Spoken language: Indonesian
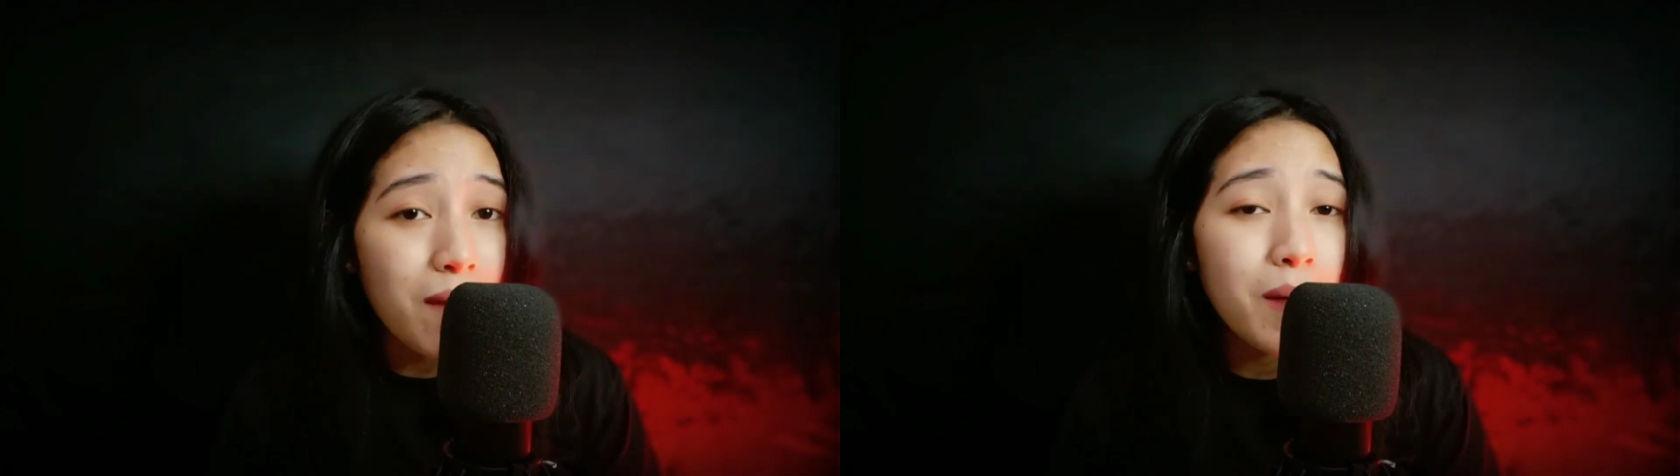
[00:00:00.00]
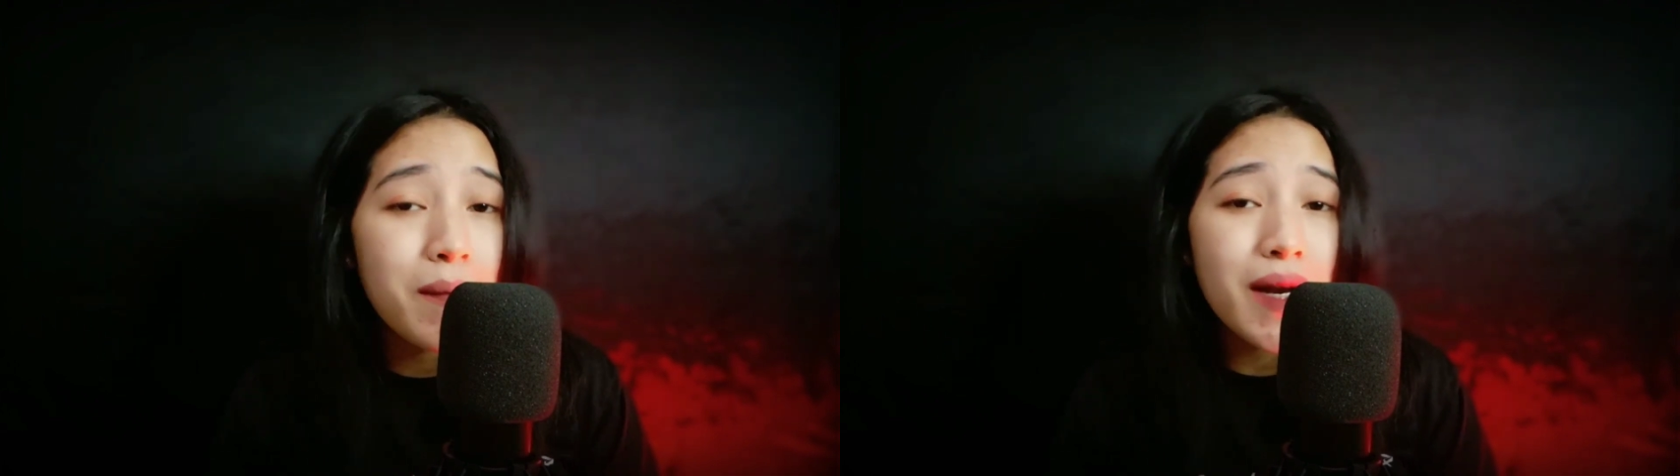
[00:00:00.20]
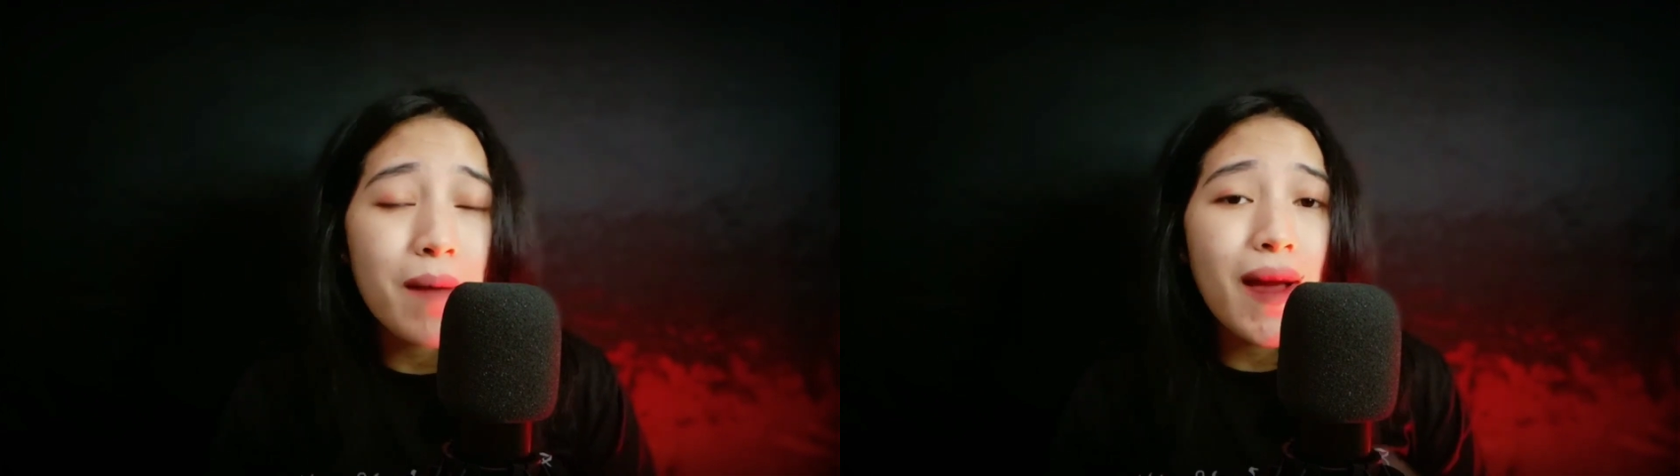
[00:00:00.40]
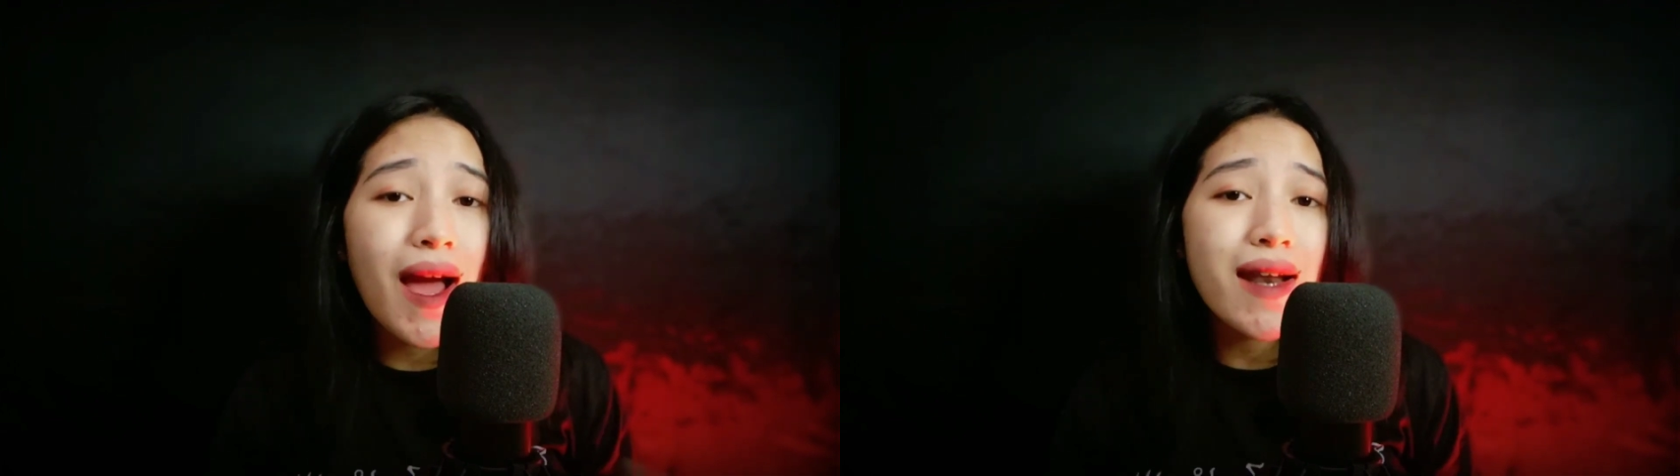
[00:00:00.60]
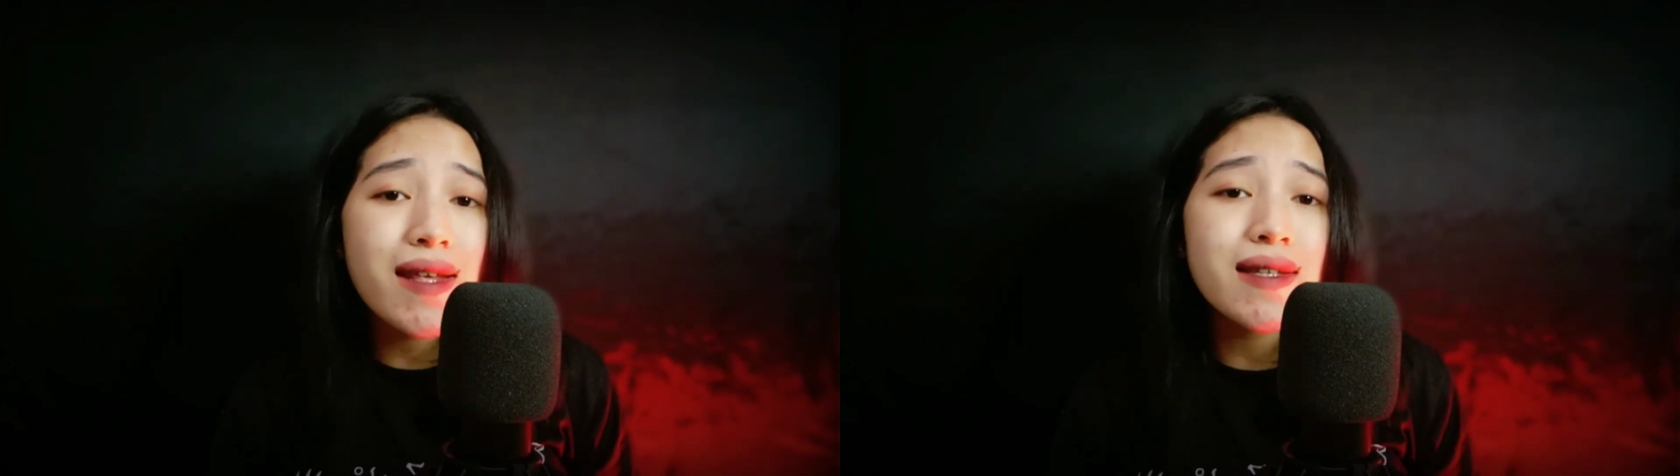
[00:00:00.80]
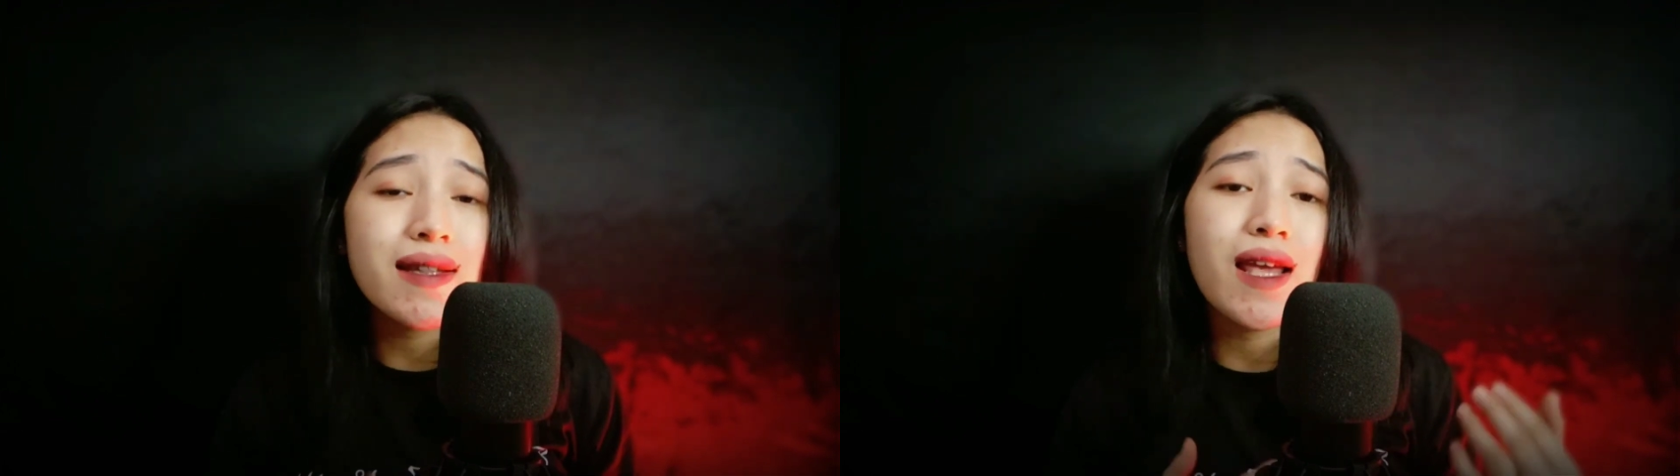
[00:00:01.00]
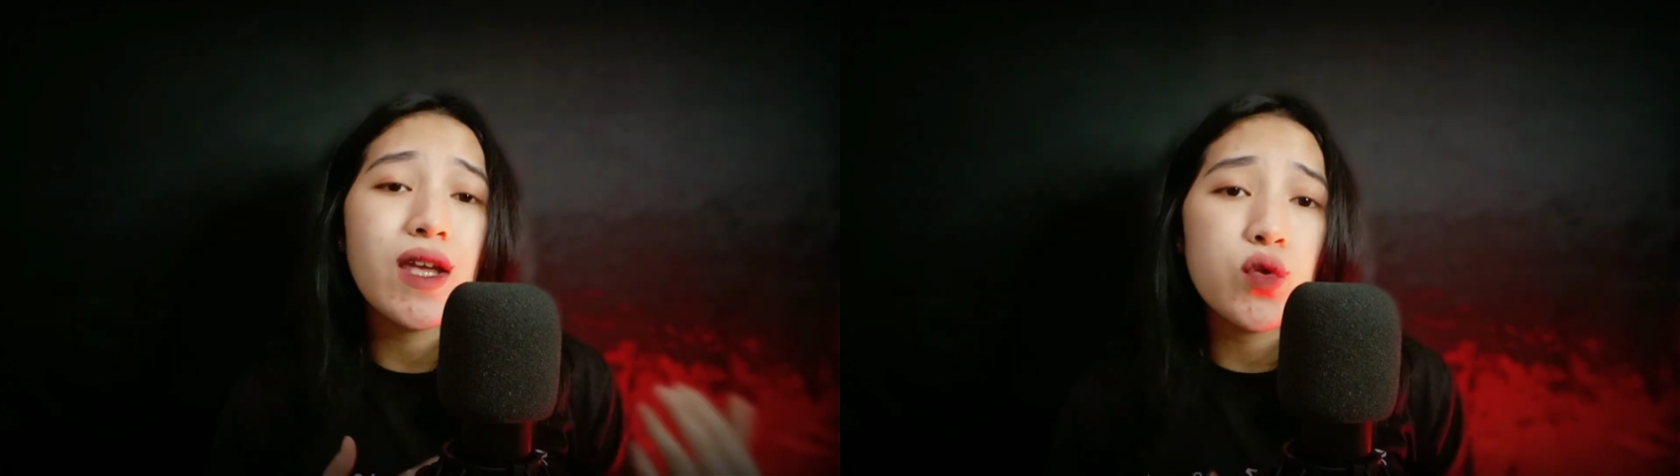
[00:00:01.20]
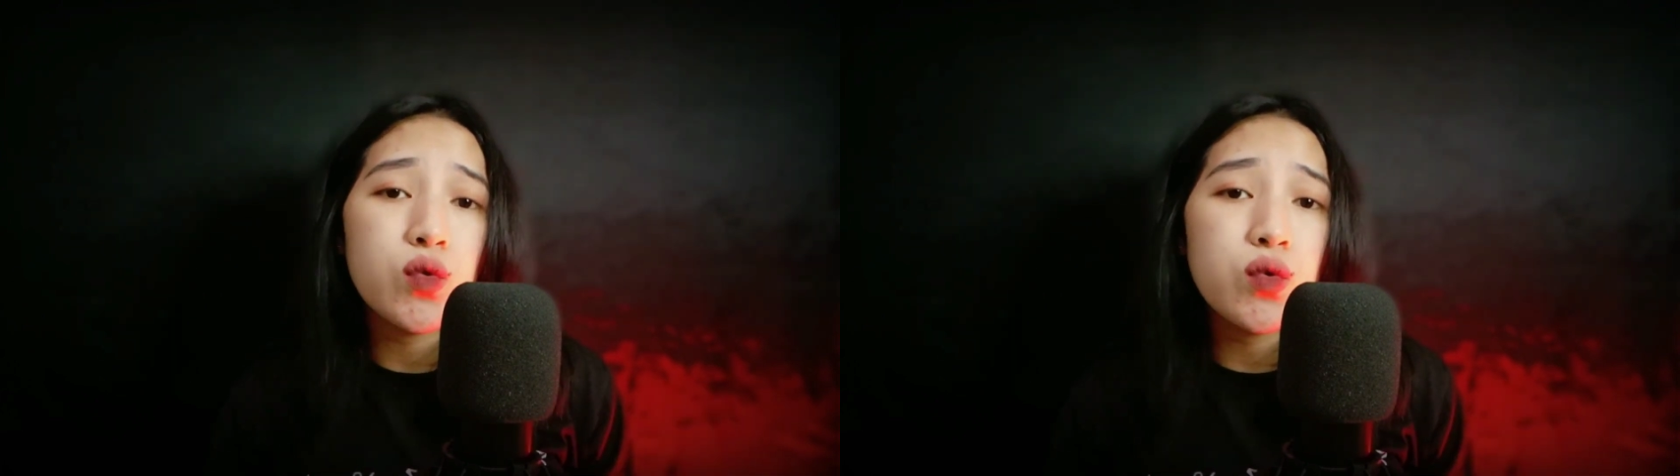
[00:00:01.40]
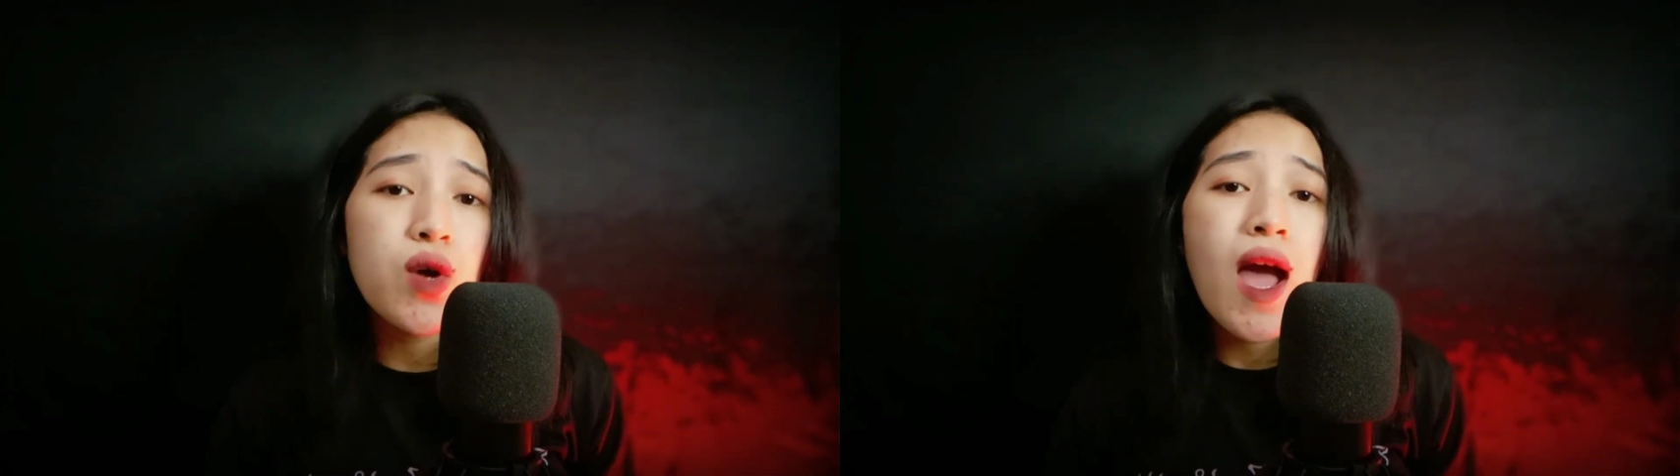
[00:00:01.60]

beberapa hari setelah itu,